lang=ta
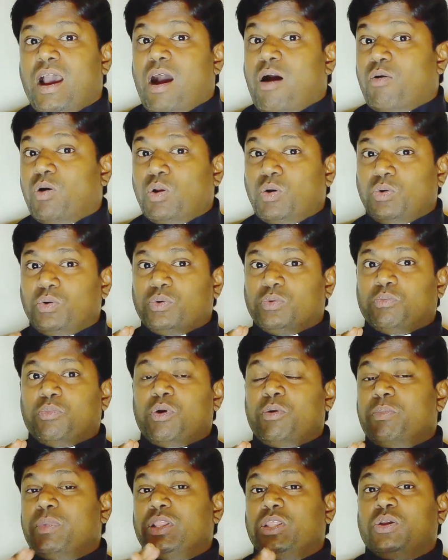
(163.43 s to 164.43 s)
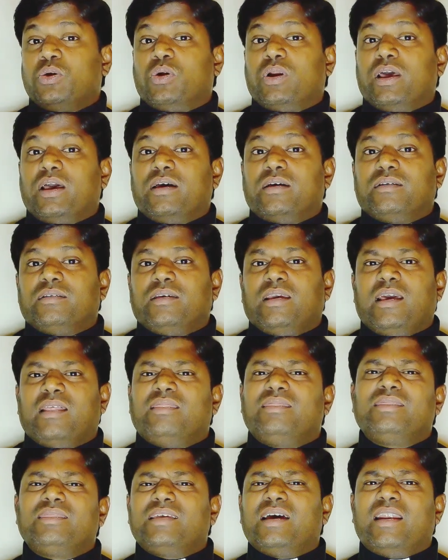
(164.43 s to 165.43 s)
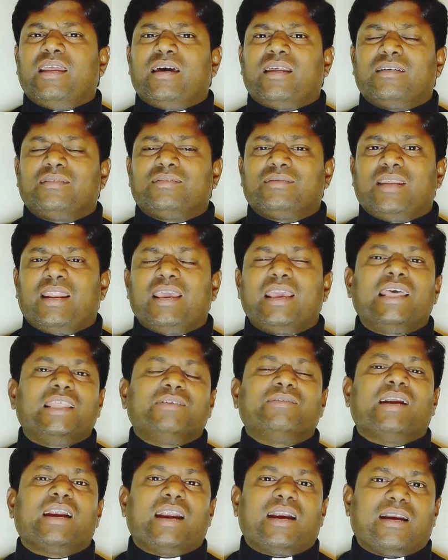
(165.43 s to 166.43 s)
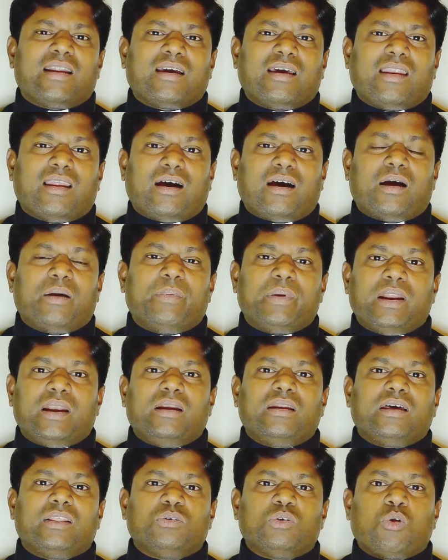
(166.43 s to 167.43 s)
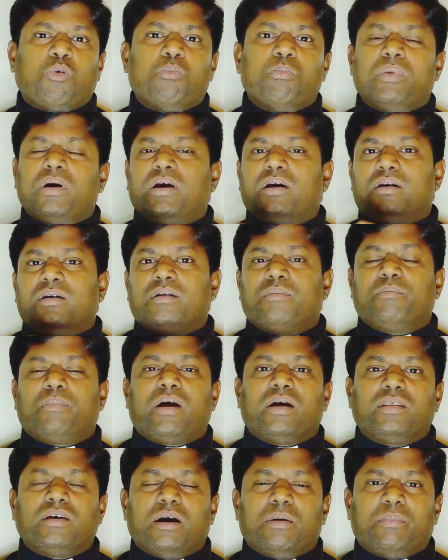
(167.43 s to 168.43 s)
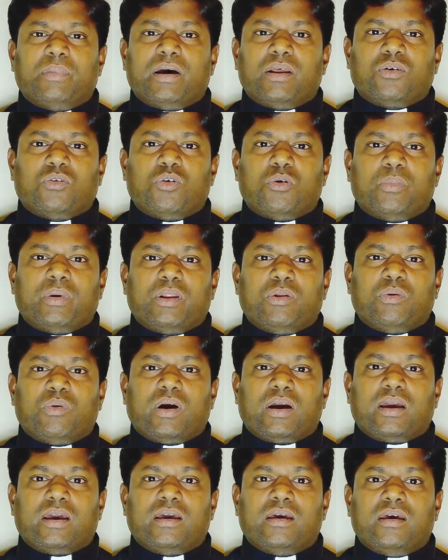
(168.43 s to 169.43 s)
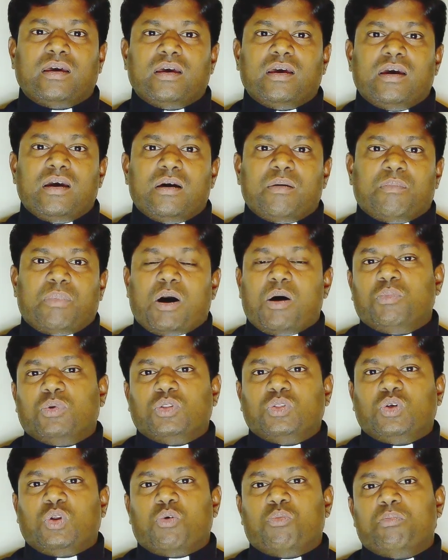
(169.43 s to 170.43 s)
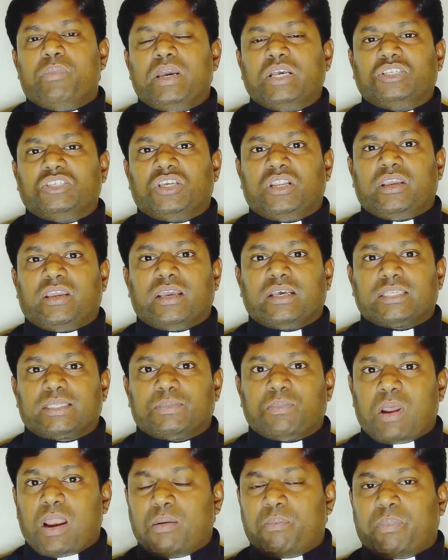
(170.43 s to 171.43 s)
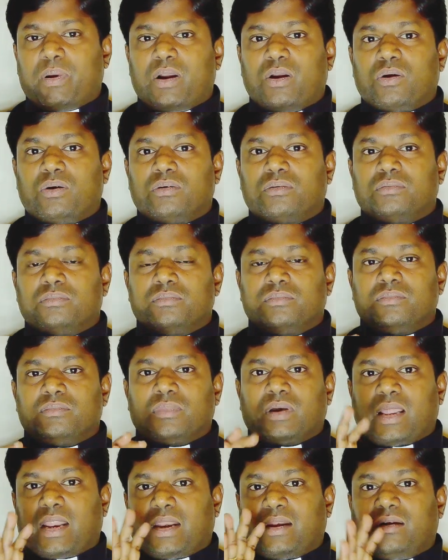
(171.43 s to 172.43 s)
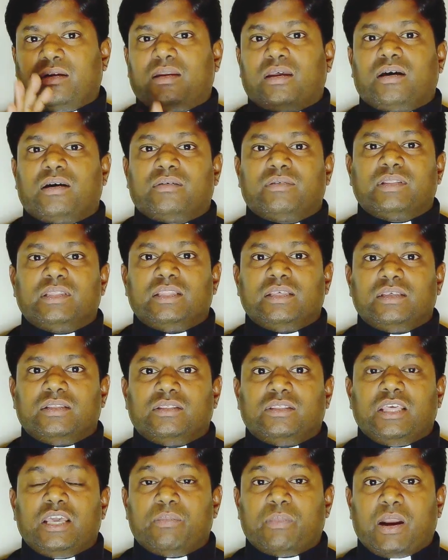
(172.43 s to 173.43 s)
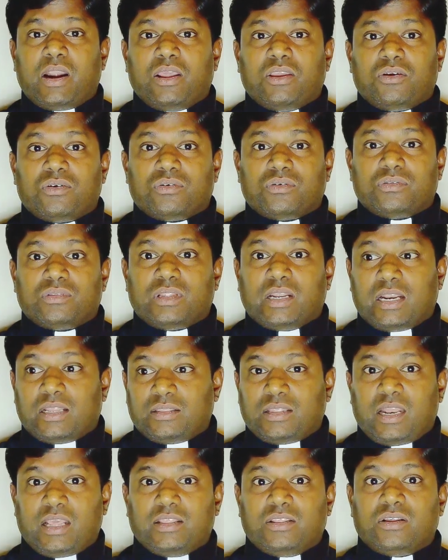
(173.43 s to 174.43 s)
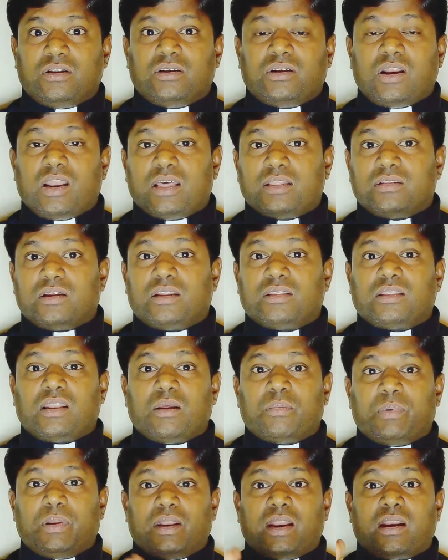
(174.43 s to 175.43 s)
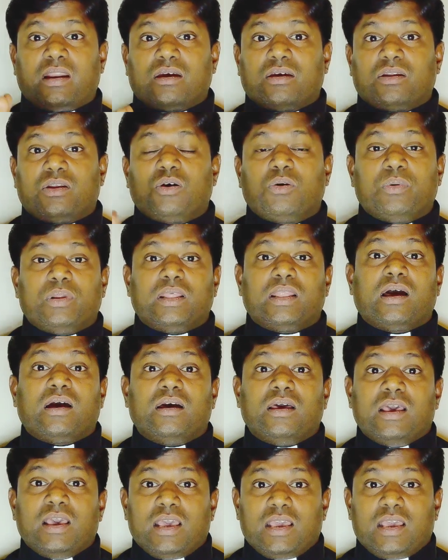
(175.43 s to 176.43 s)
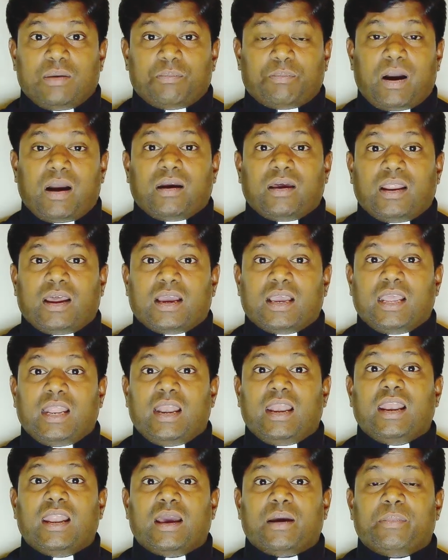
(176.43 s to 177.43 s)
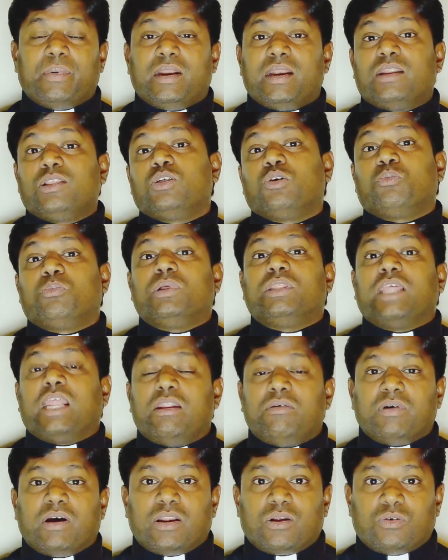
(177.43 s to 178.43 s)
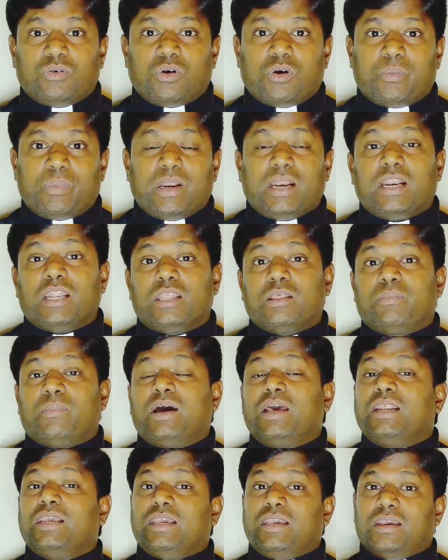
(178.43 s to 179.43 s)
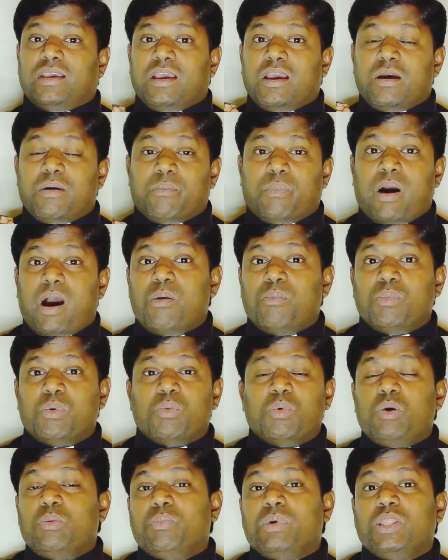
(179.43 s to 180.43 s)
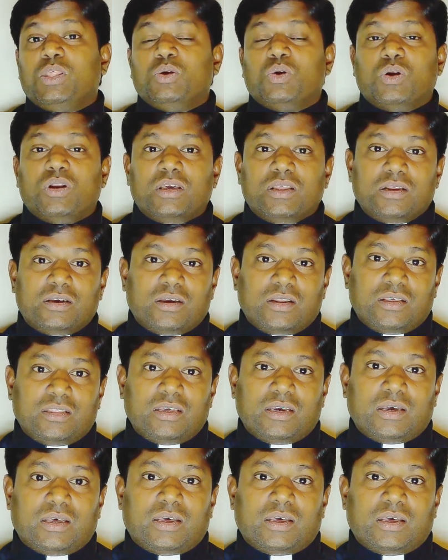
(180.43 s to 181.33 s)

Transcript: அவ்வளோ முன்மதியோட எந்த நேரத்தில் எது வேணால் நடக்கலாம் அப்படின்ட்டு அது ரொம்ப பாதுகாப்பாக இருக்கும் அப்படின்வாங்க பாம்பு வந்து ரொம்ப எச்சரிக்கையாக ஸ்மெல் பண்ணும் கரெக்டாக வந்து தீர்மானிக்கும் இந்த இடத்துல இது இருக்குன்னா அந்த இடத்துல அப்படி நடக்கணும் அப்படி தான் பார்க்குறாங்க இல்லை அப்படின்றது ரொம்ப தெளிவாக இருக்கும் அப்படின்றத மாதிரி பாம்பு உண்மதியோடு இருக்கிறத